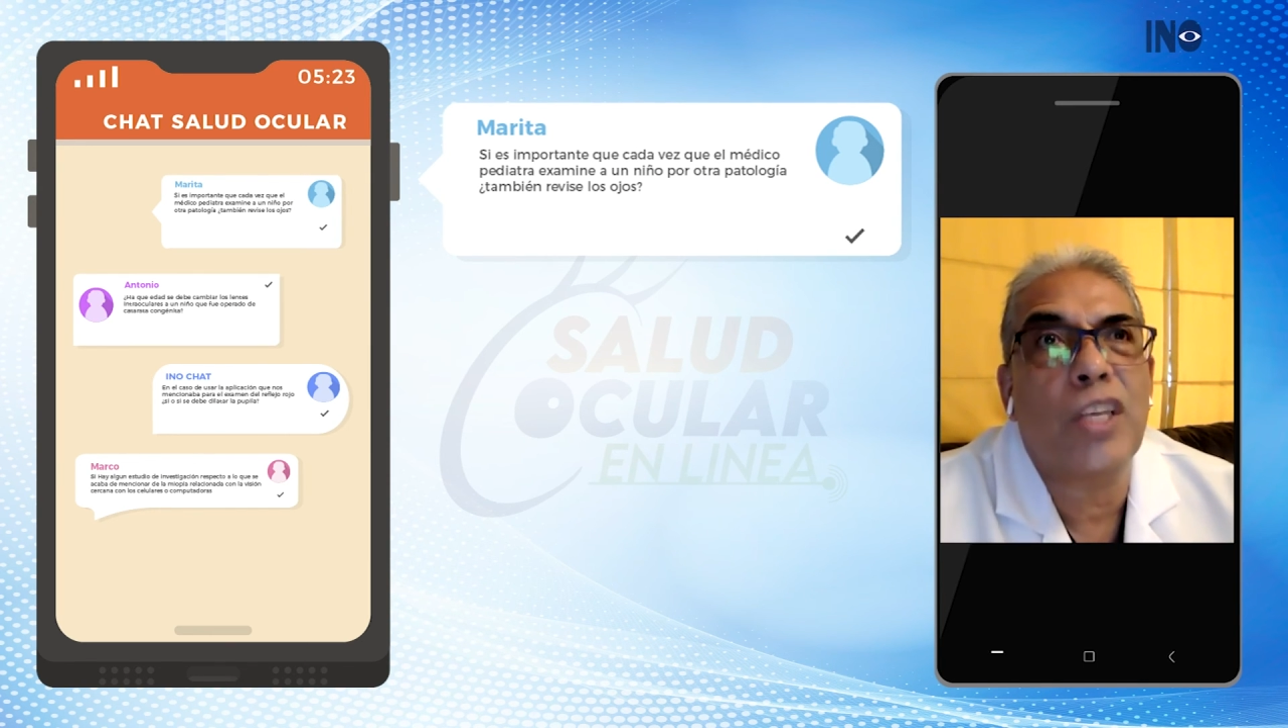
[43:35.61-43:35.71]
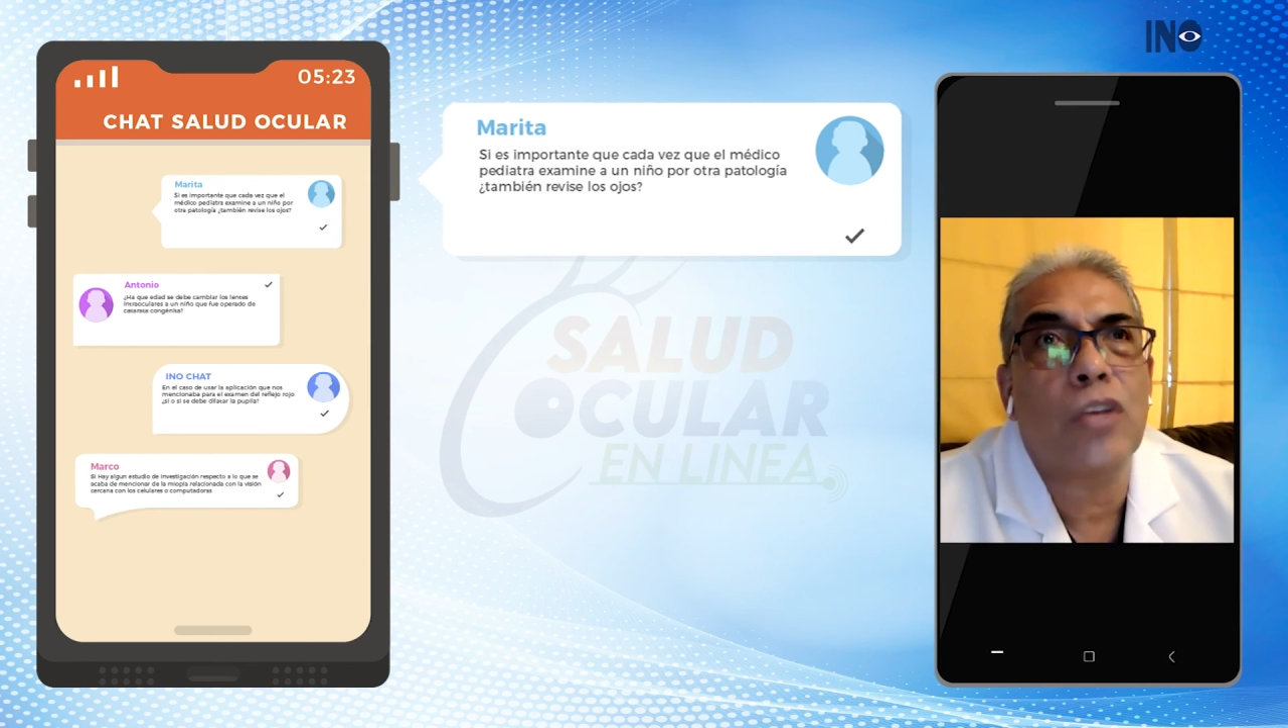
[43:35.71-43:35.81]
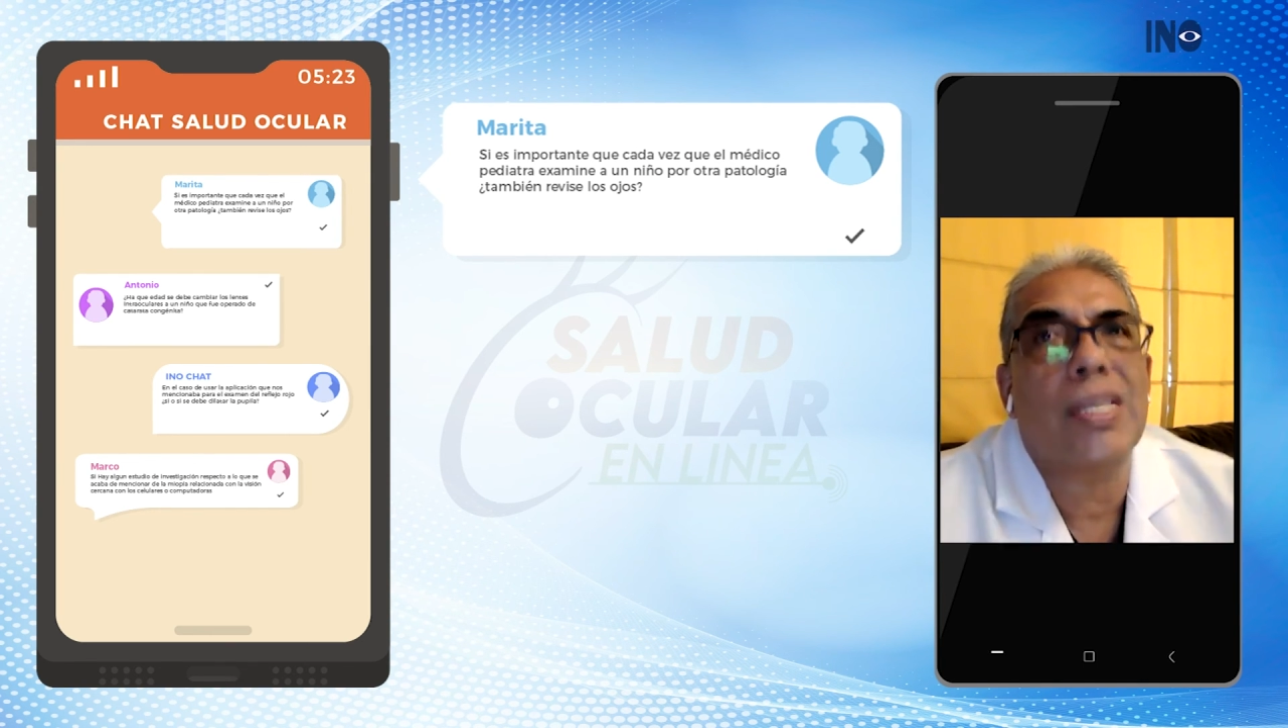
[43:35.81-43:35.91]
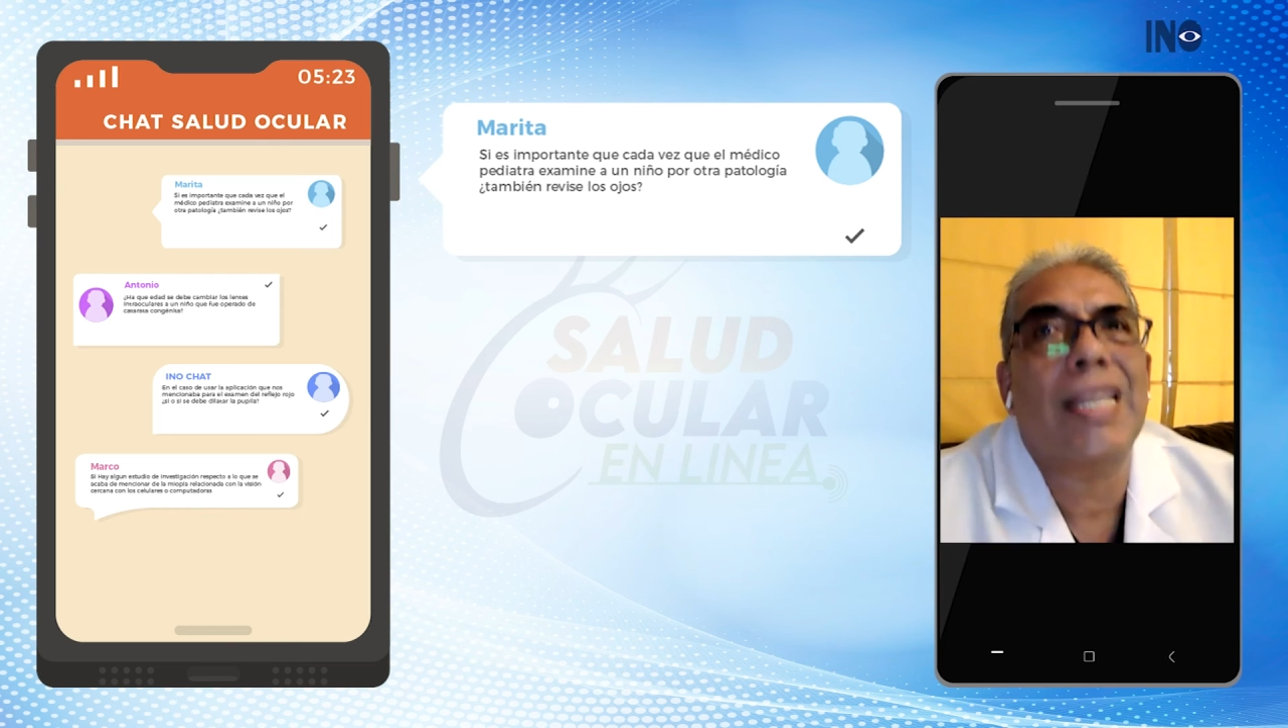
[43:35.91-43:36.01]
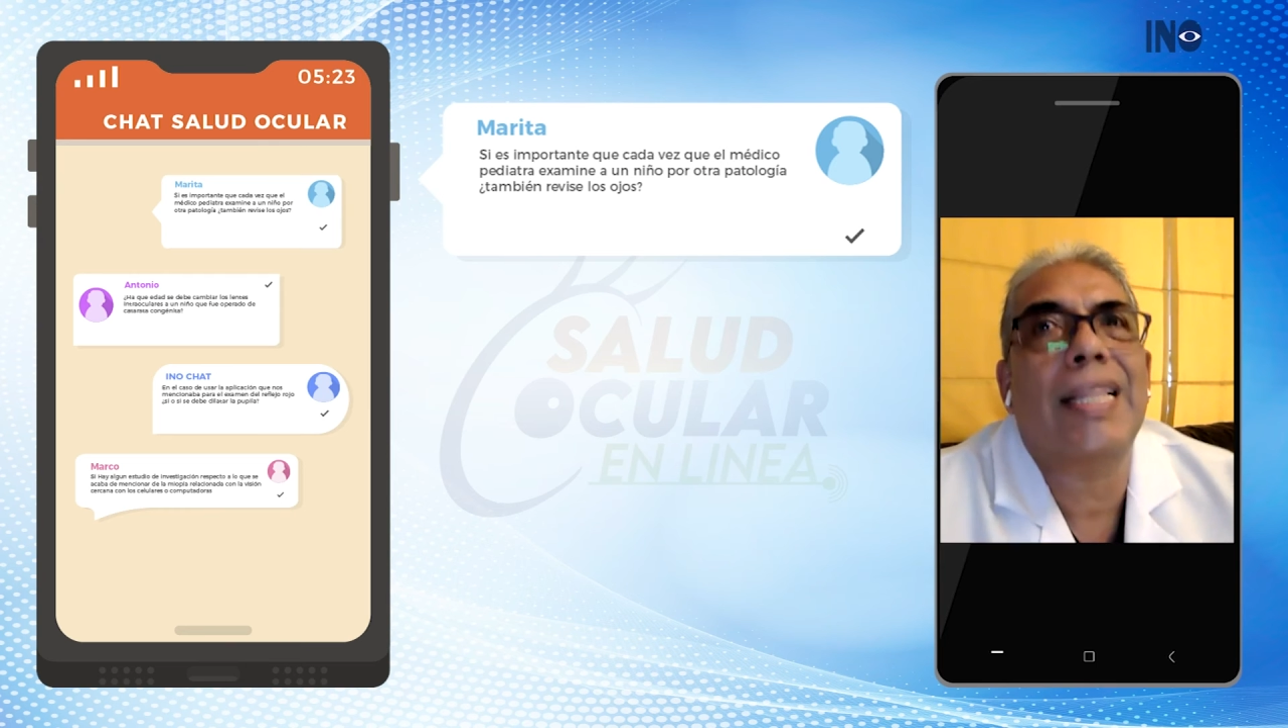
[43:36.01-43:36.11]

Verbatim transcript: niños